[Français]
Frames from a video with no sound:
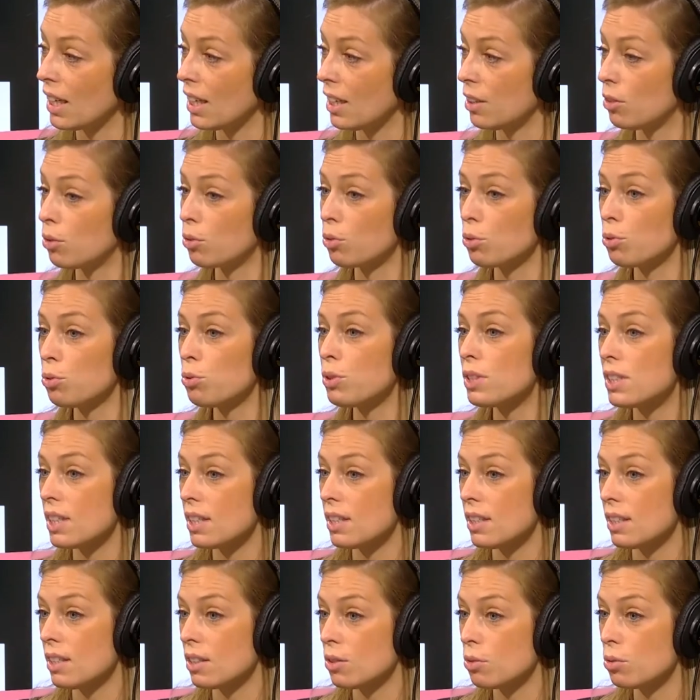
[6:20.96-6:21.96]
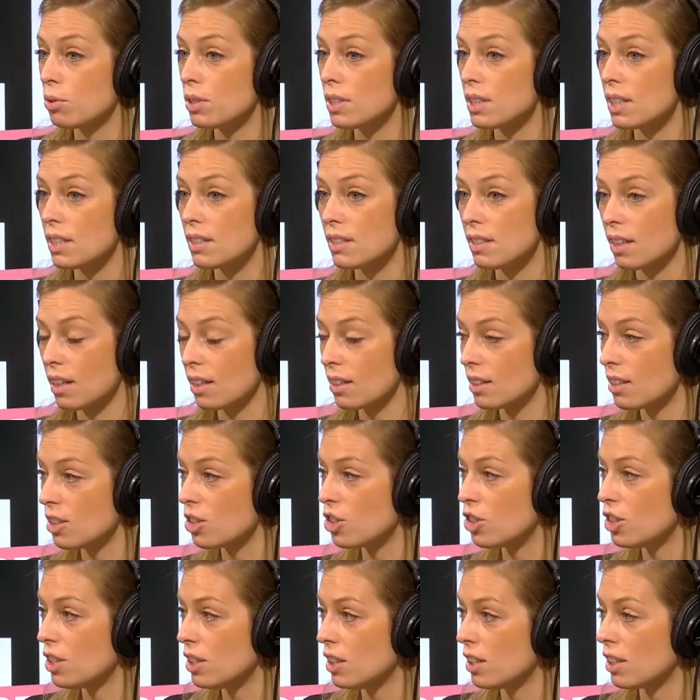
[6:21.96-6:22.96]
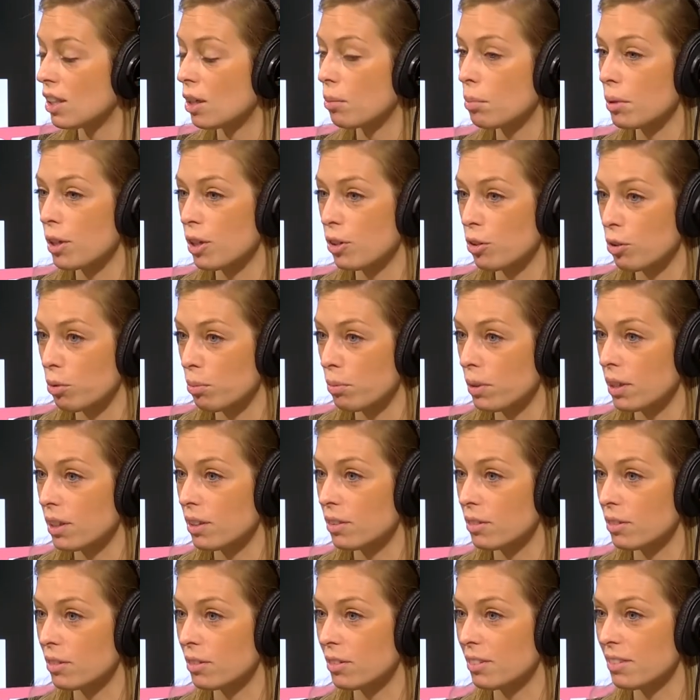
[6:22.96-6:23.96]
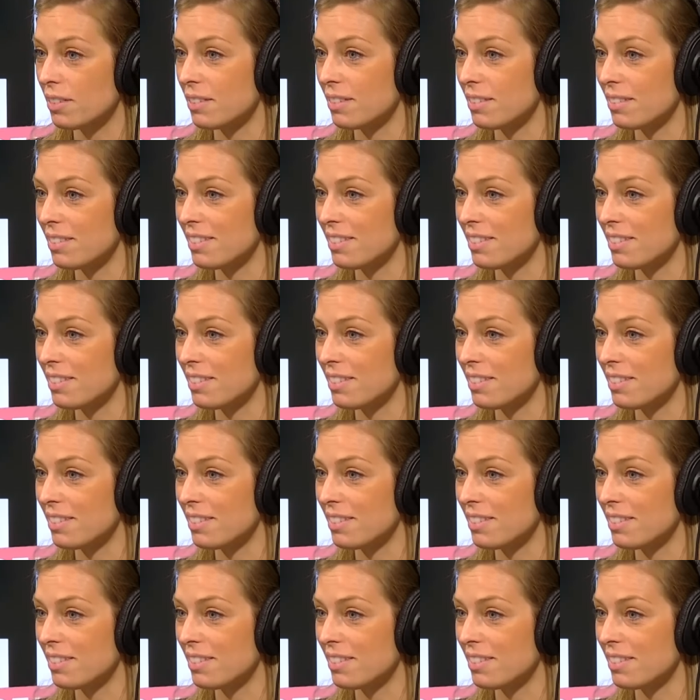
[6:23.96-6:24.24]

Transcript: Et donc toutes ces, toutes ces stratégies, après Romain, euh,